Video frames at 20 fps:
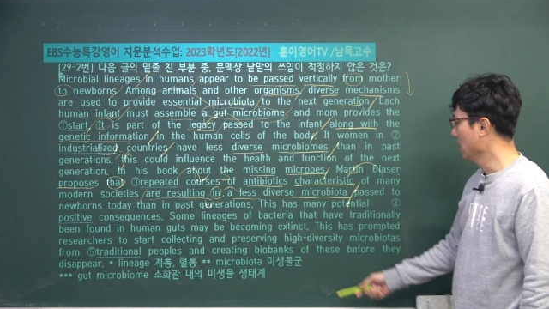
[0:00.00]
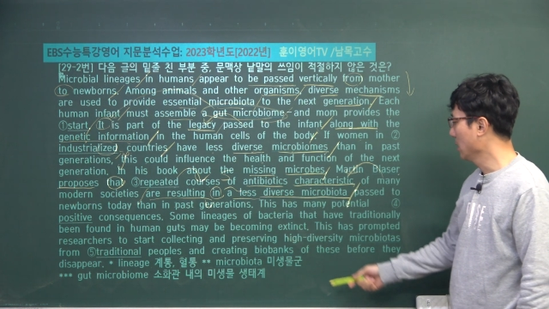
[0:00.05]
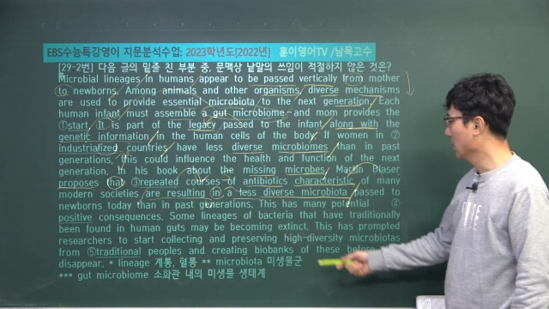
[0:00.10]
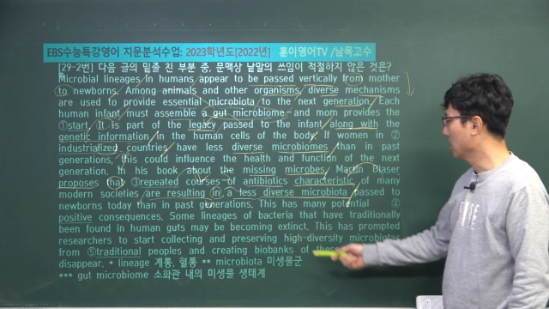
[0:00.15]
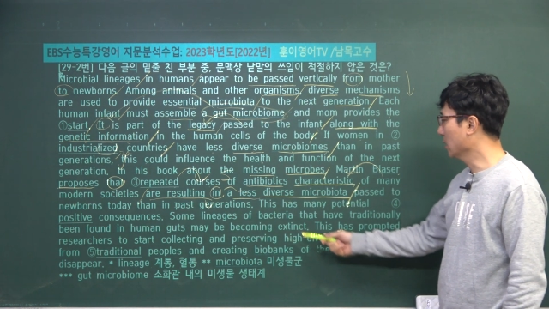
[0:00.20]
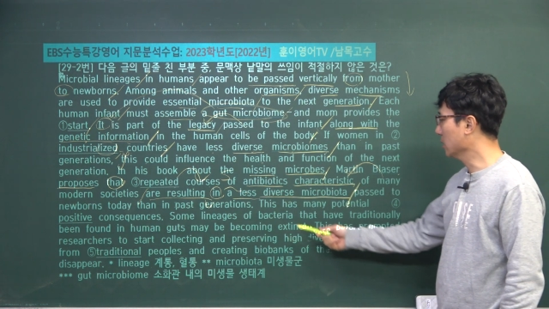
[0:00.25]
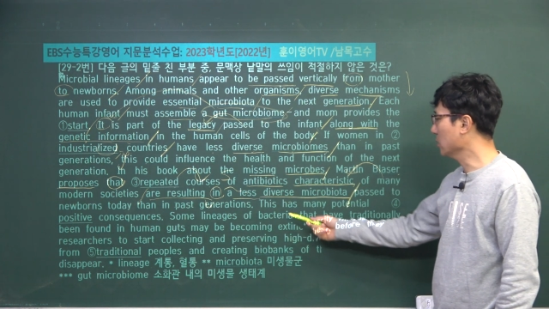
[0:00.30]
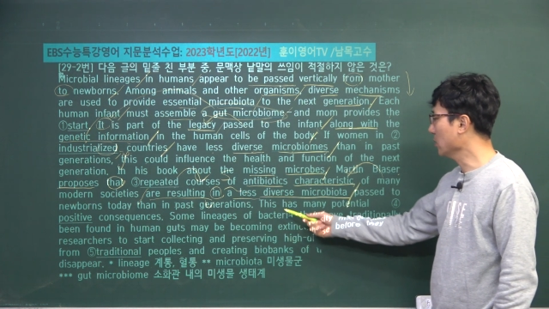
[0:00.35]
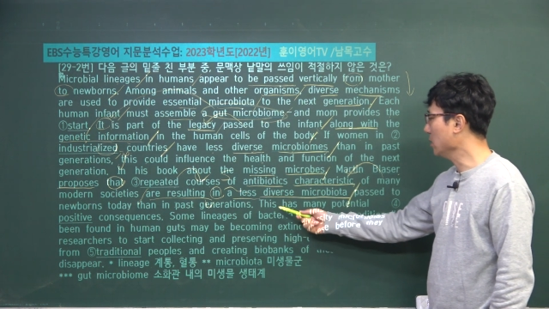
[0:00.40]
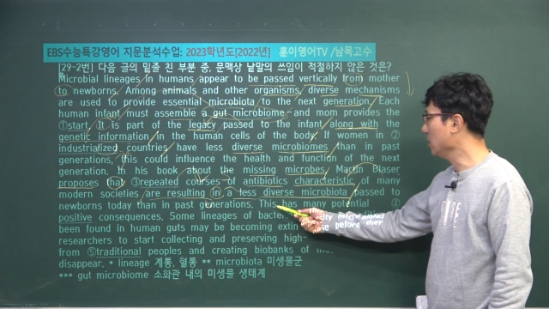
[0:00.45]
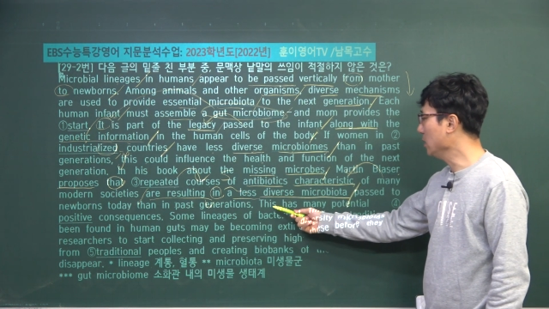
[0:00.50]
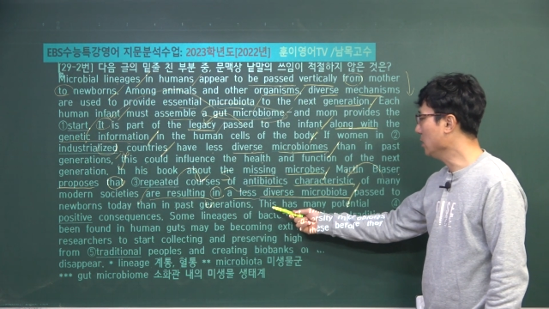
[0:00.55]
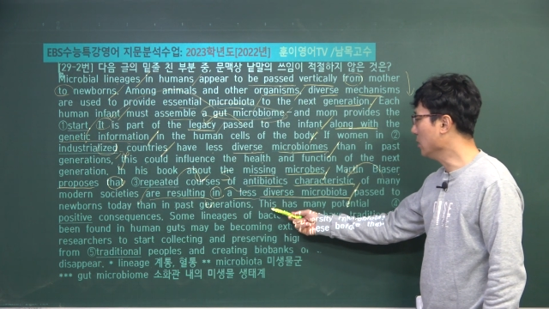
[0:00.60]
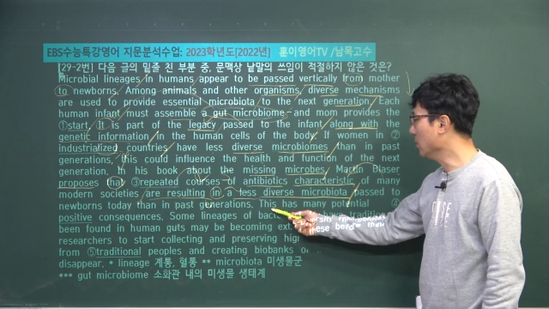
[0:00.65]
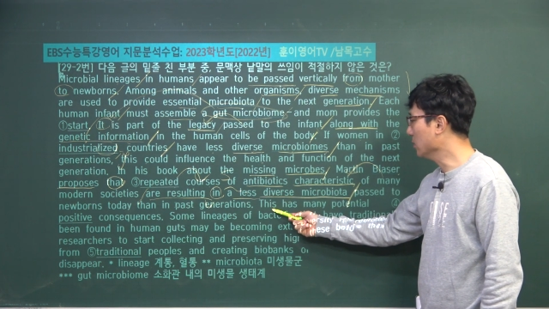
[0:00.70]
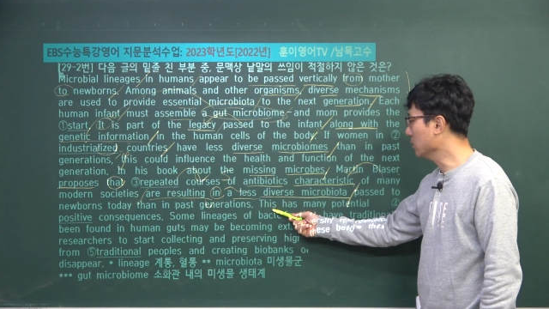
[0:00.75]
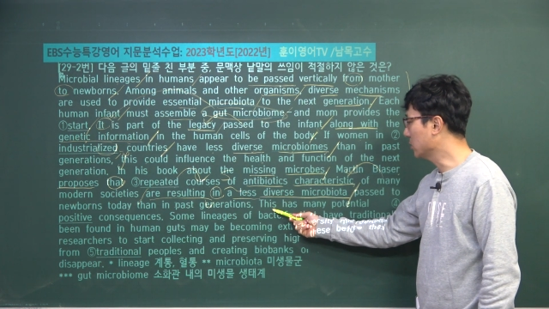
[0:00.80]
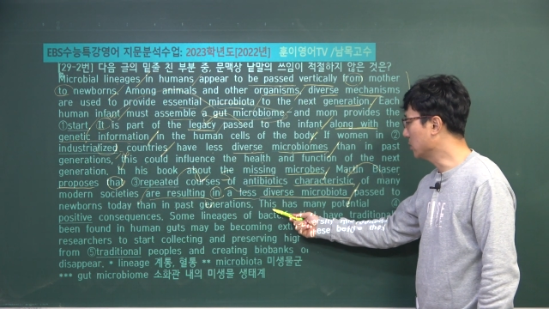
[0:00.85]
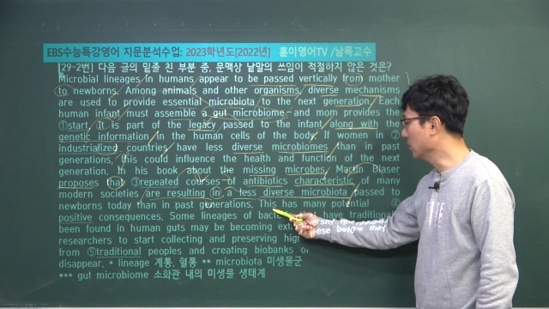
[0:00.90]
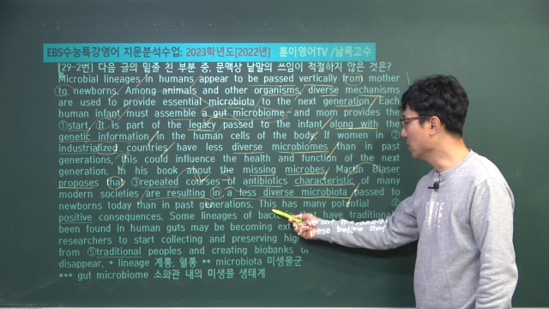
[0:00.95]
그래서
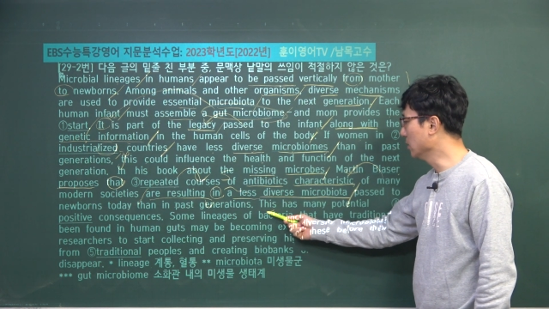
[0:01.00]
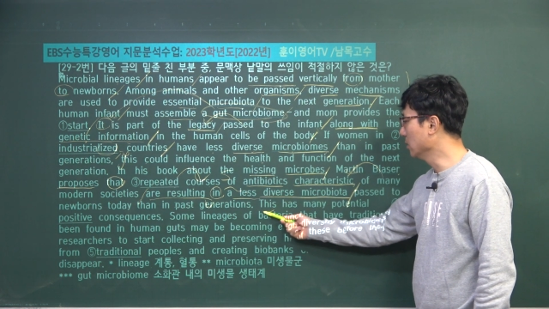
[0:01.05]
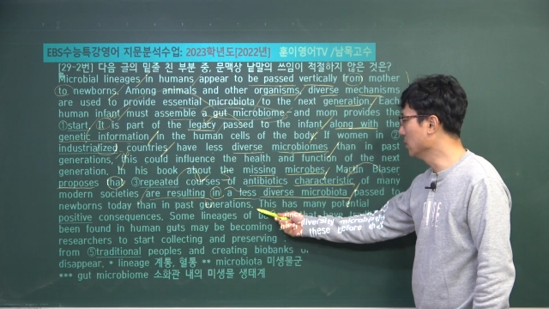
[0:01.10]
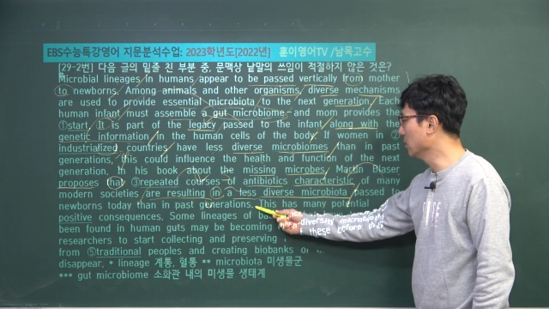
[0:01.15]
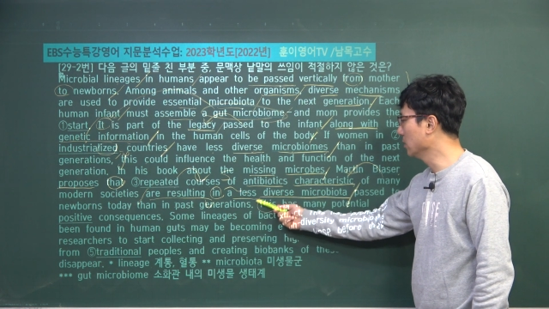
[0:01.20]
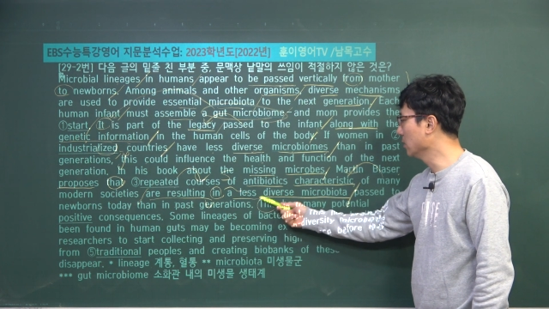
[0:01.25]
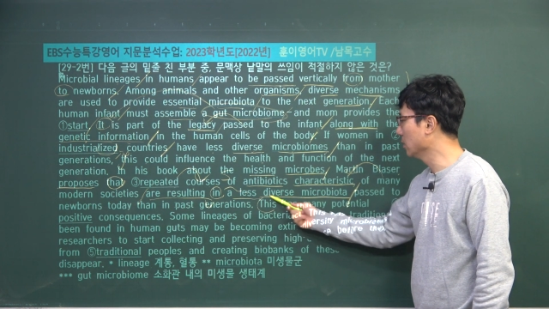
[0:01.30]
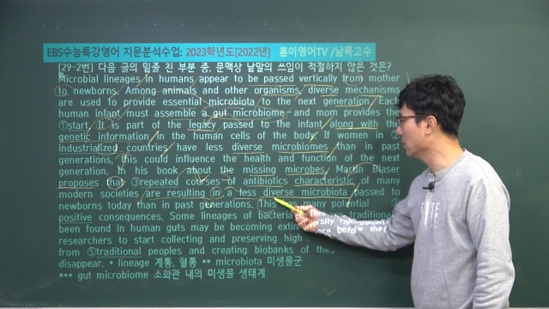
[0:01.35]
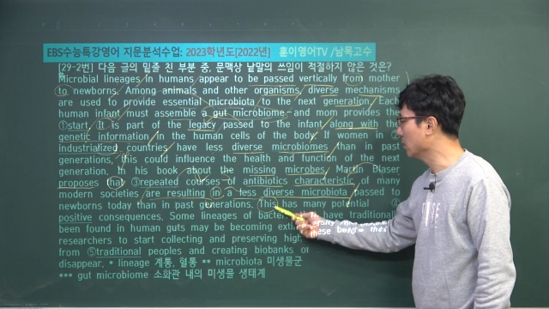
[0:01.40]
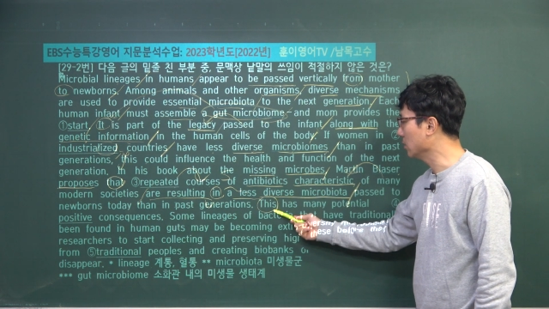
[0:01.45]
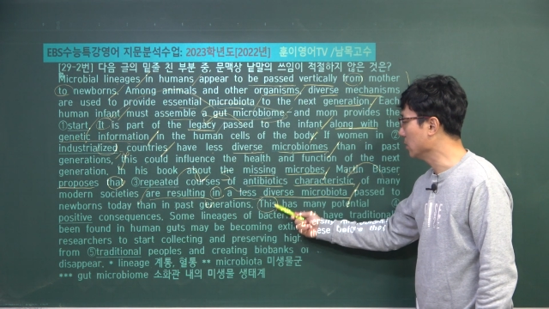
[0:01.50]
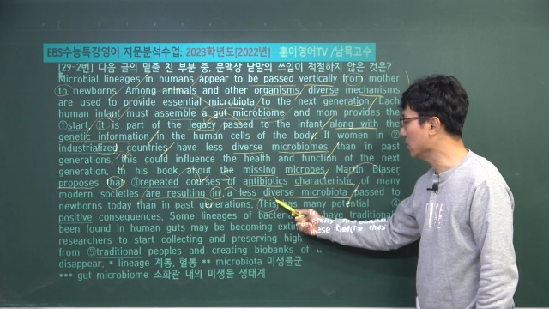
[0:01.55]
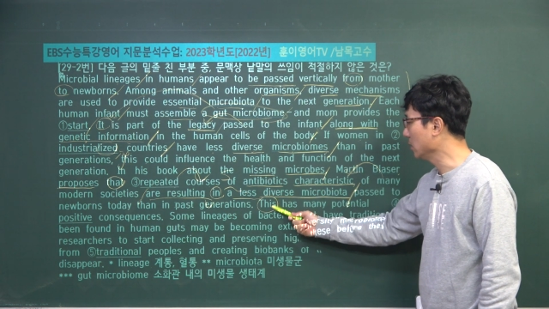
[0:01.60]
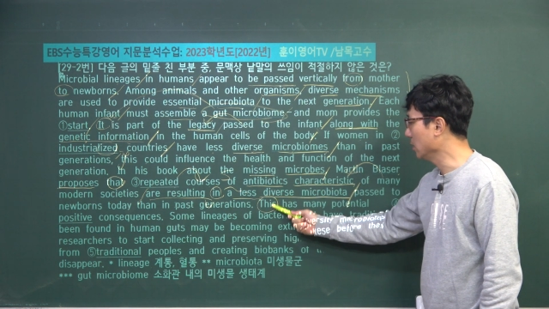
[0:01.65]
이것은